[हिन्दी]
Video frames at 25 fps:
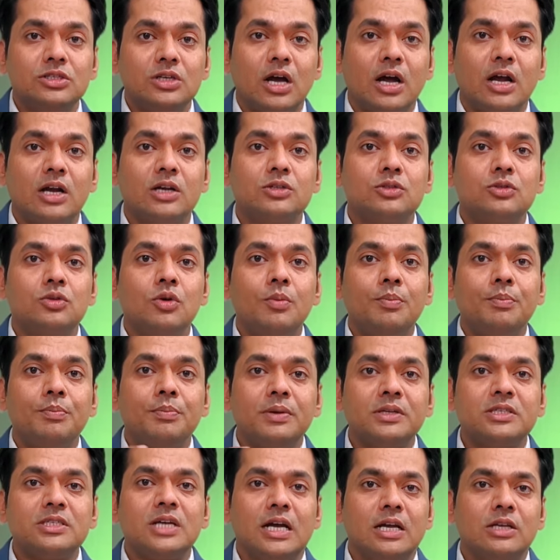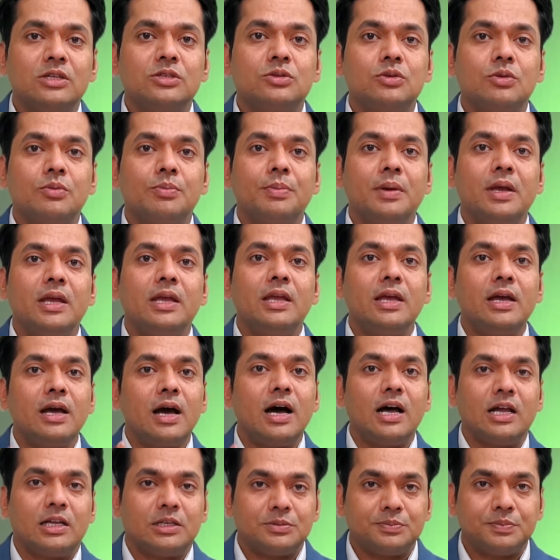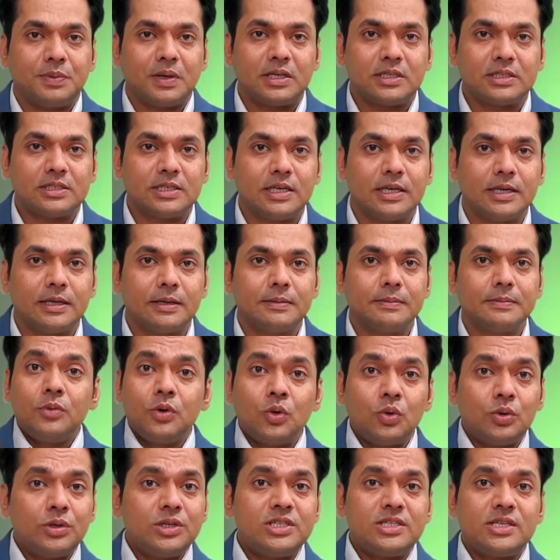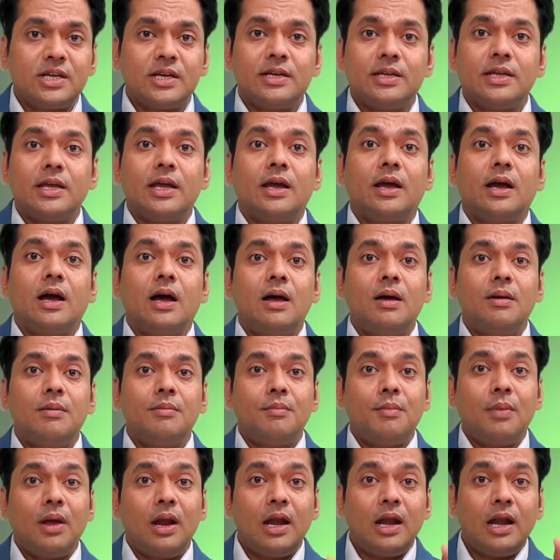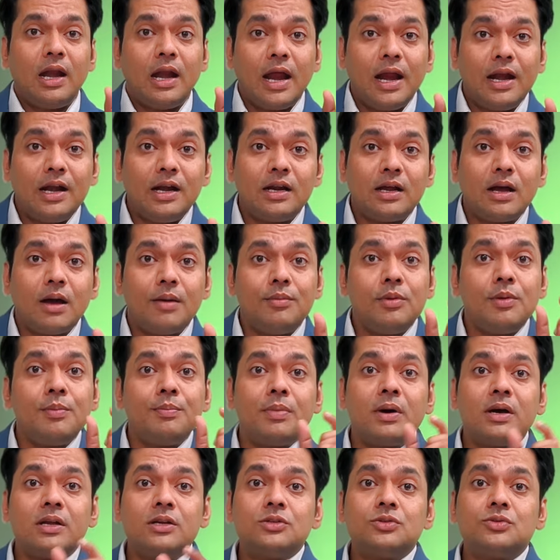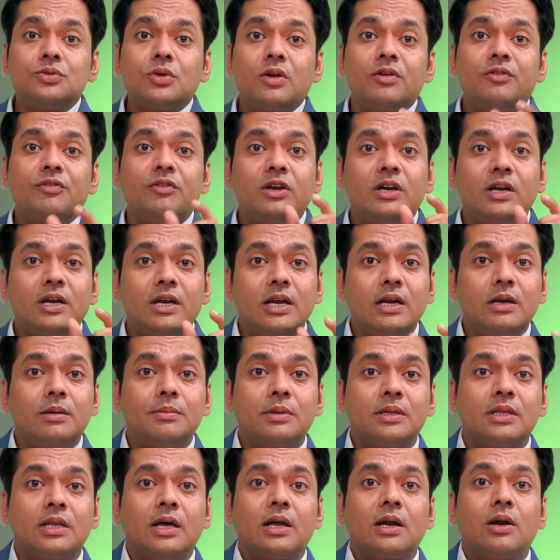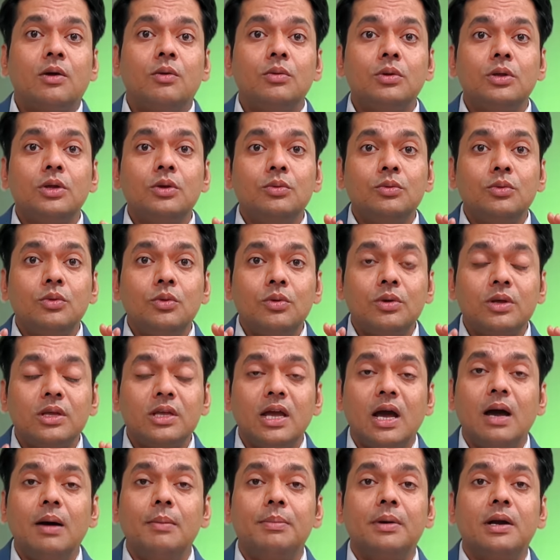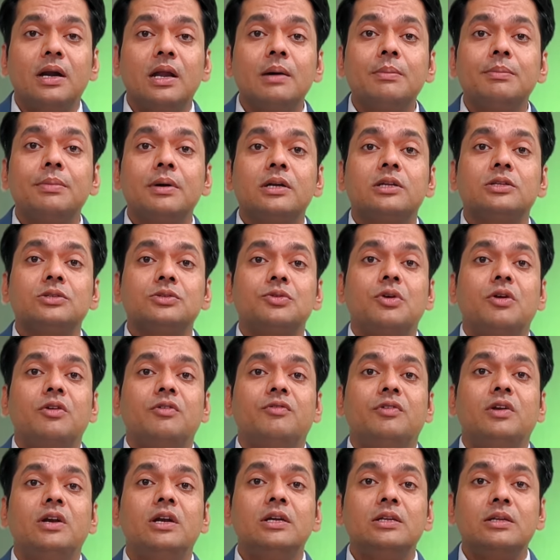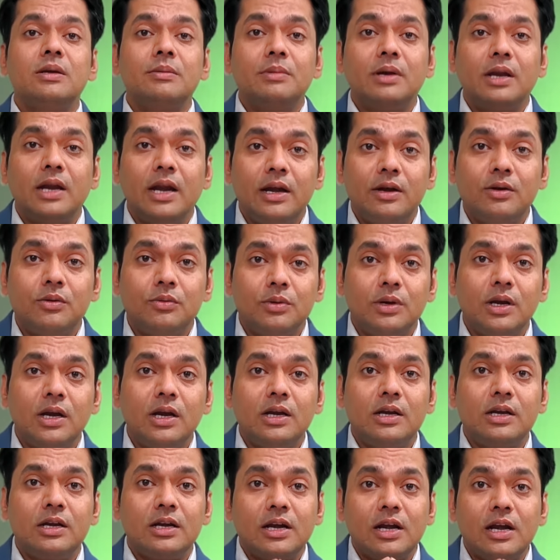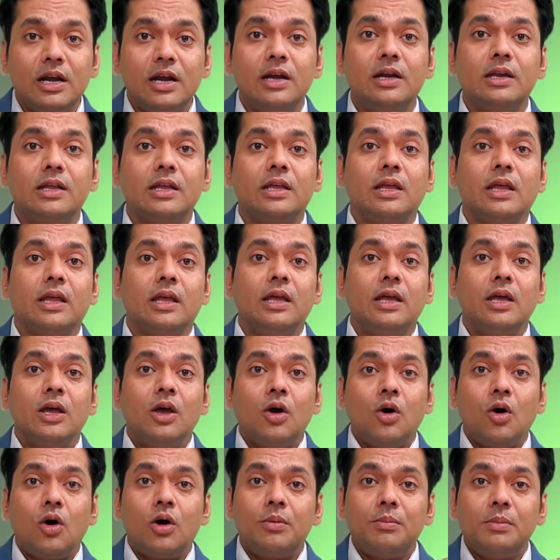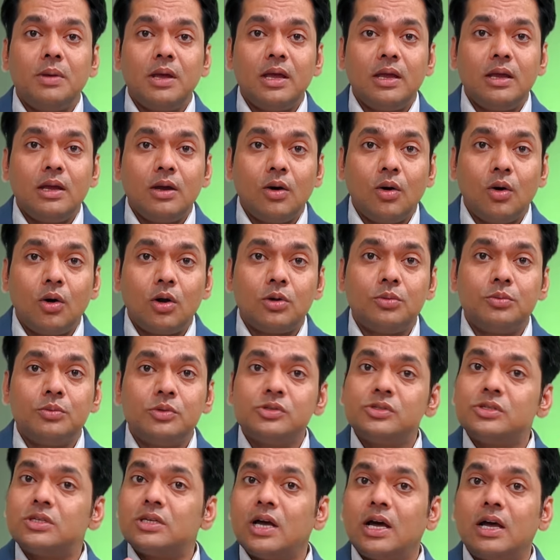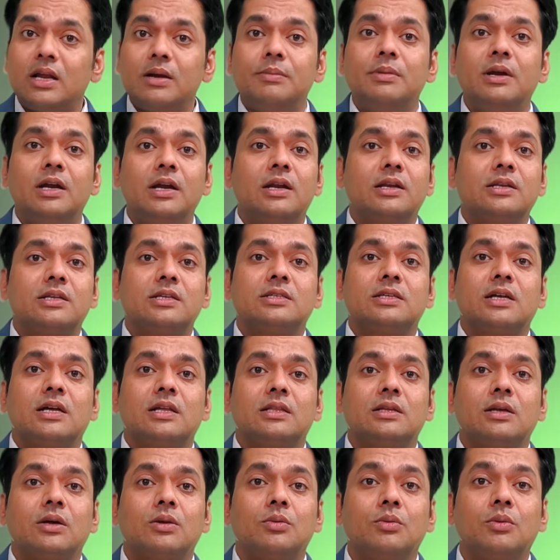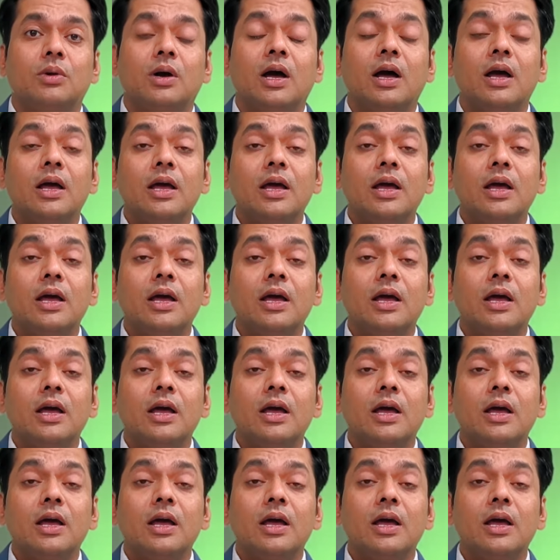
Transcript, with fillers: चार सौ पचास रुपए के आसपास की नोटिस करिएगा मैं लैंड का भी पर स्क्वायर फीट रेट बता रहा हूँ कि उनको क्या पड़ा पर स्क्वायर फीट जब लैंड उन्होंने ट्रेड की और मैं ऑलमोस्ट हर बिल्डर के साथ करूंगा